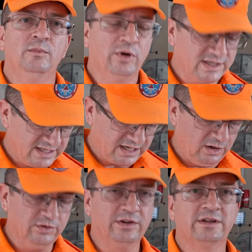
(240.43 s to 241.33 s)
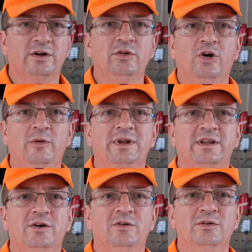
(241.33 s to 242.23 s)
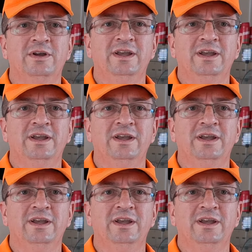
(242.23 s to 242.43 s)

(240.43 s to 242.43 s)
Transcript: por essa causa tão nobre, tão